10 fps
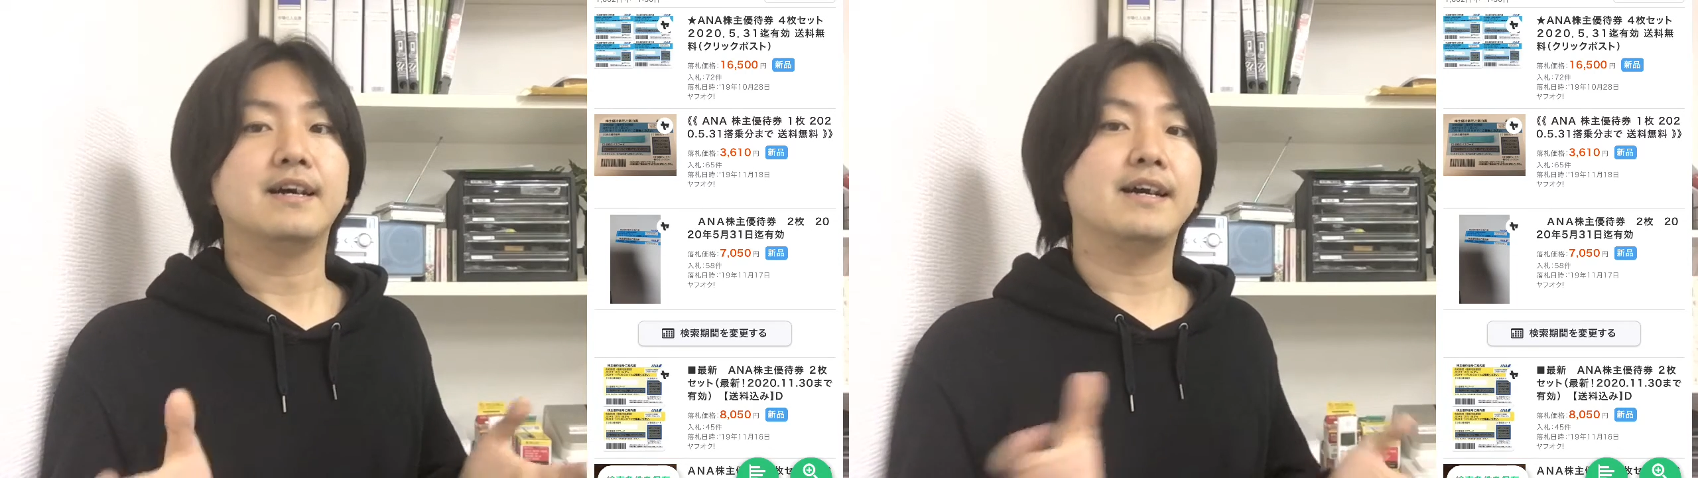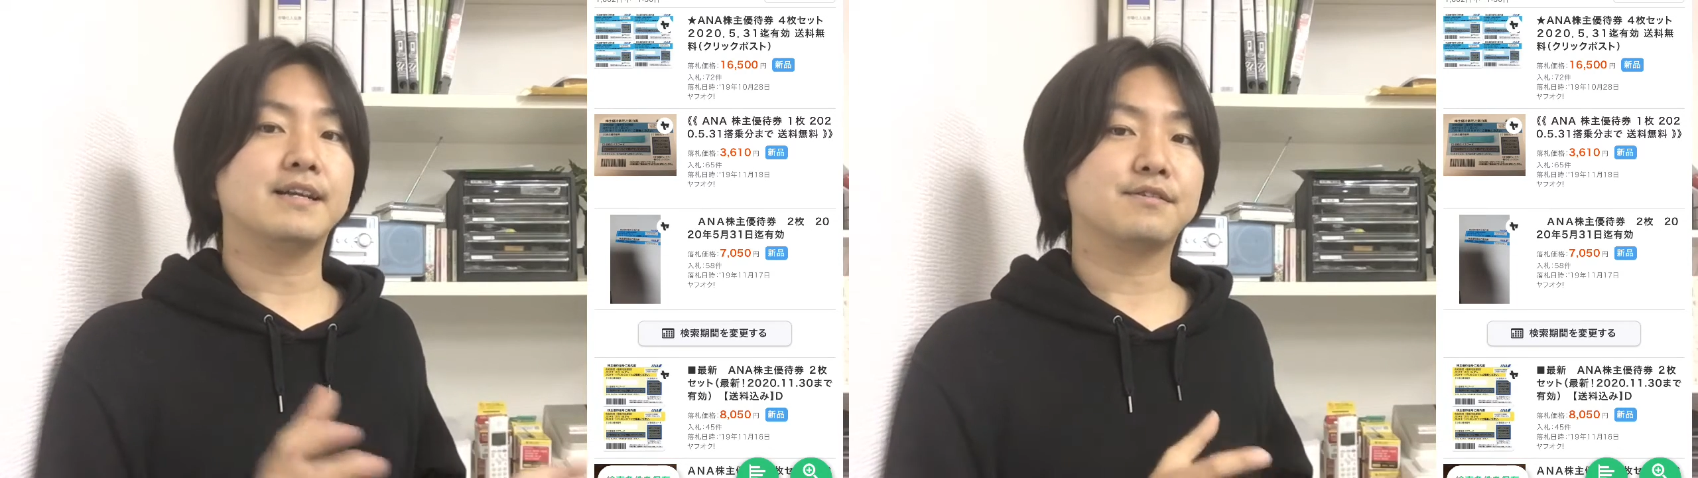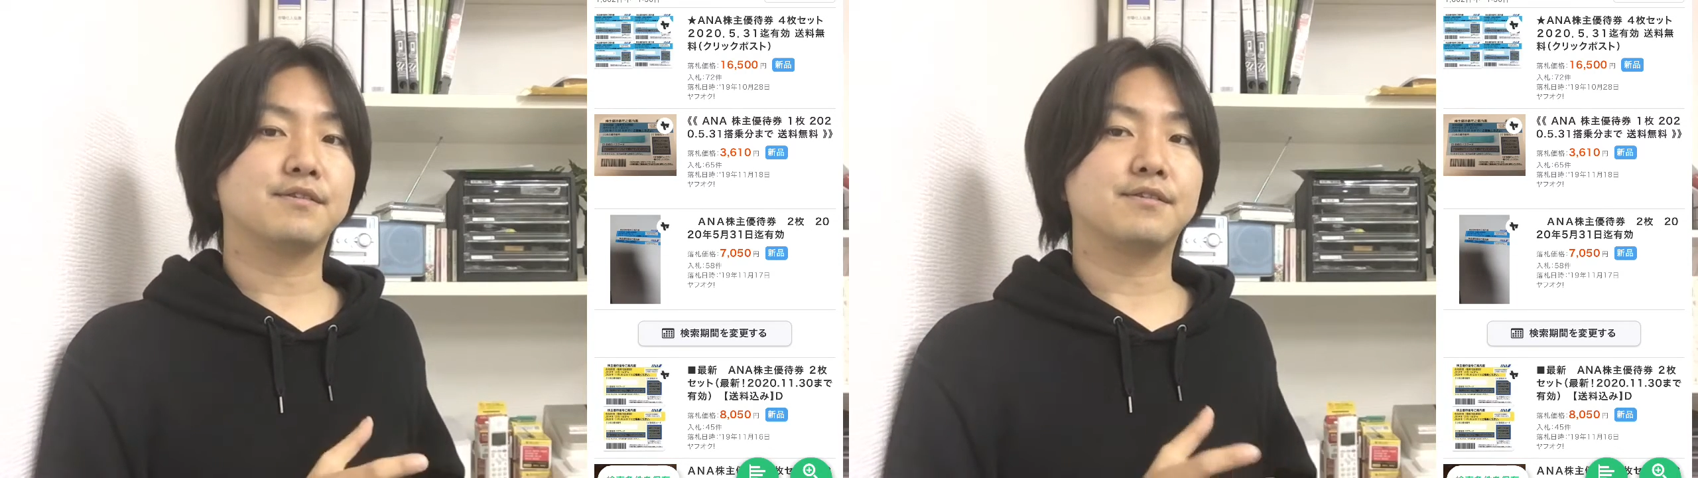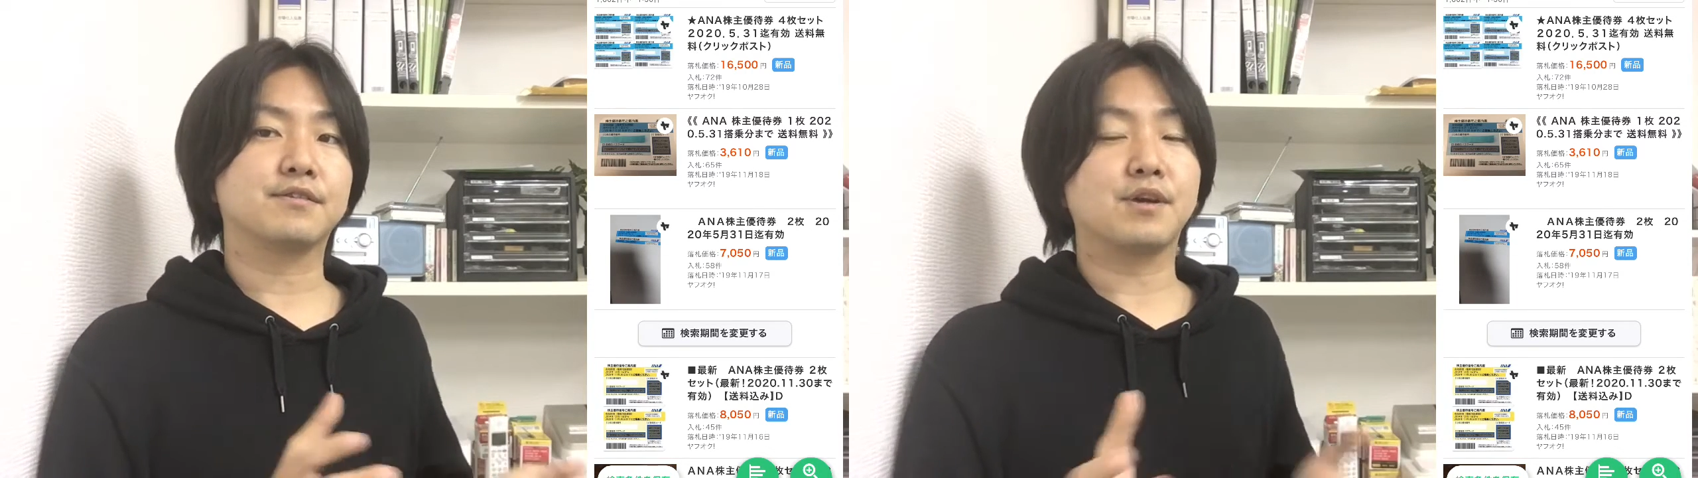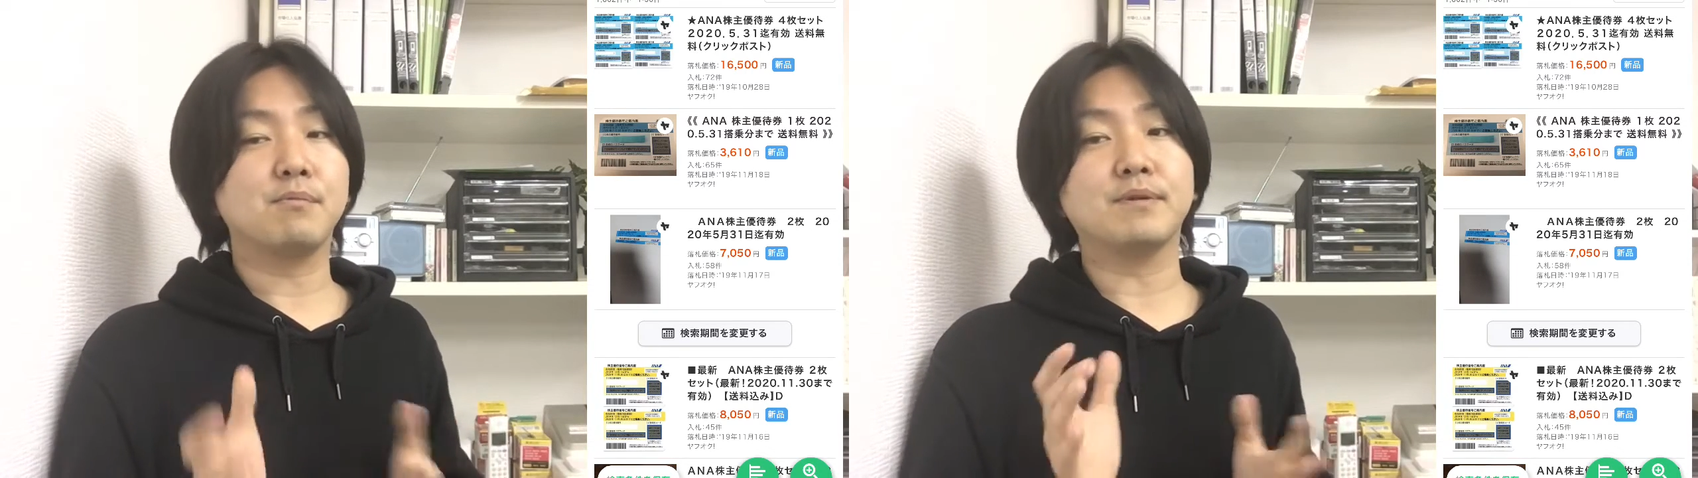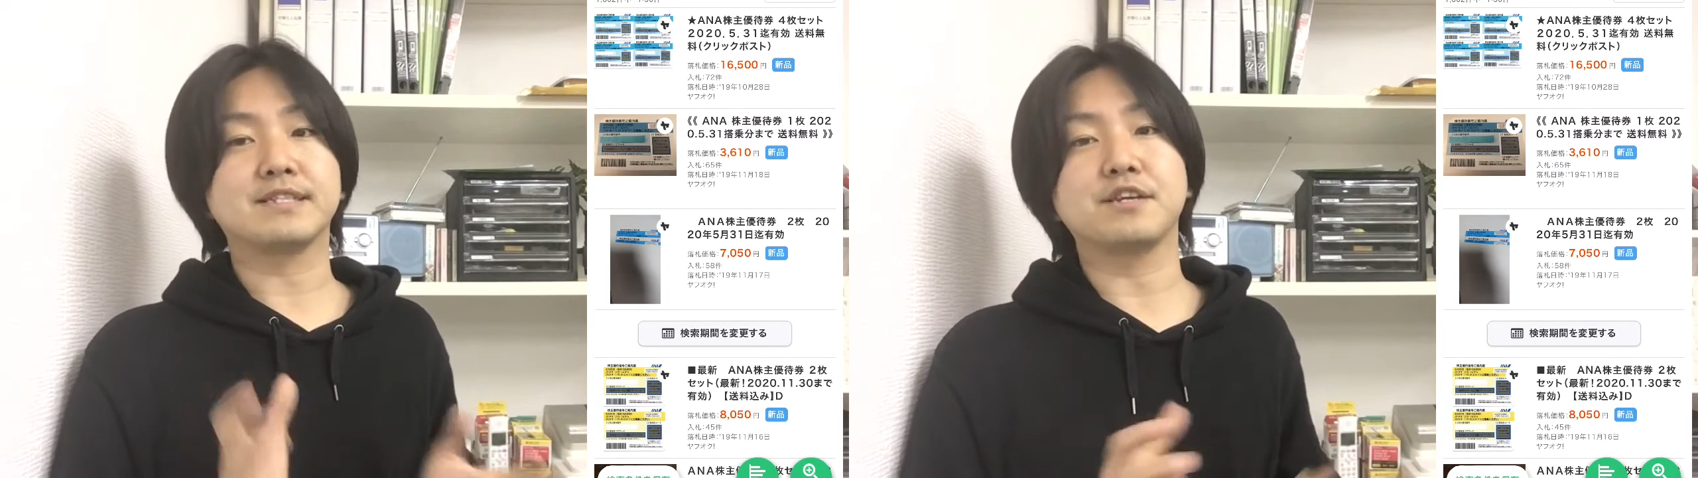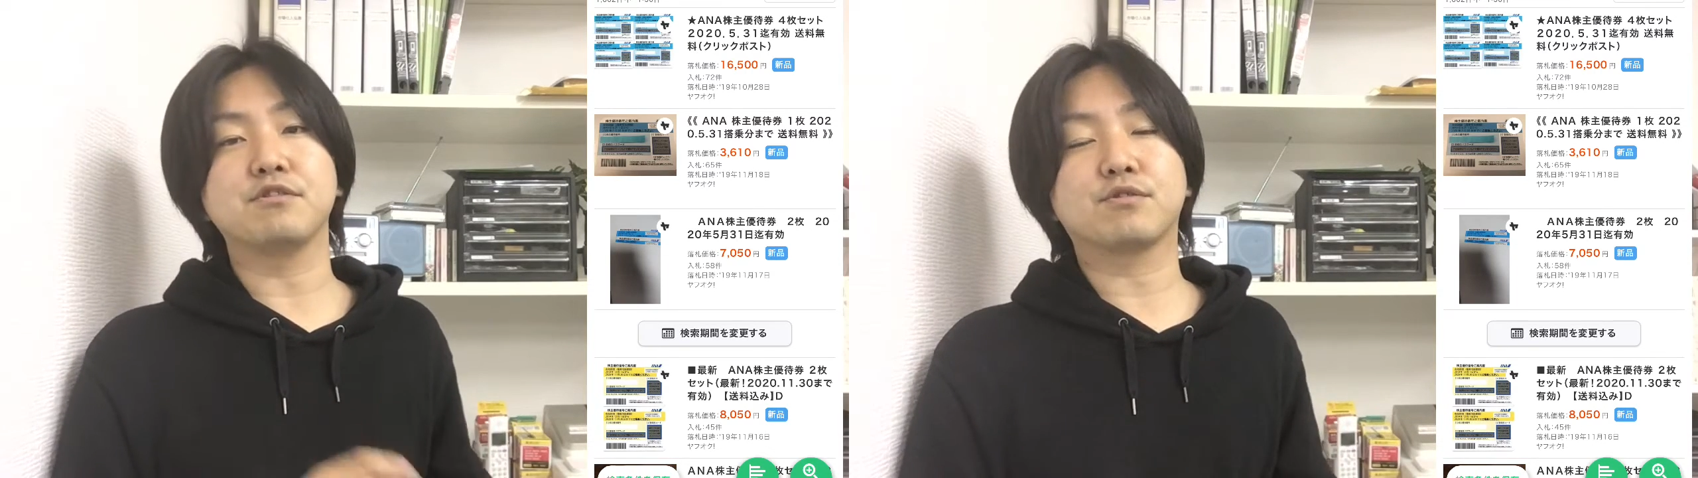えっ、ー、と、これもですね、